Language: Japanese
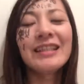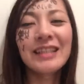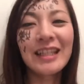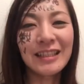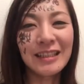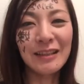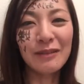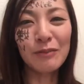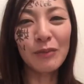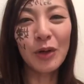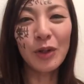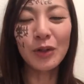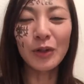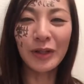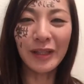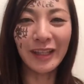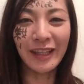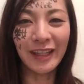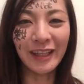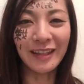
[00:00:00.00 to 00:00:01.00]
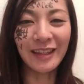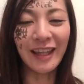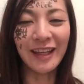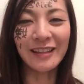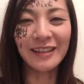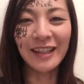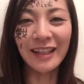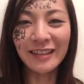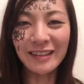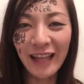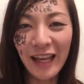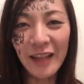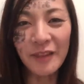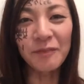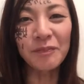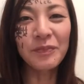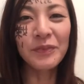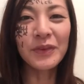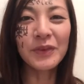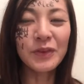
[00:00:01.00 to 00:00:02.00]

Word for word: 写真も撮りに来てください。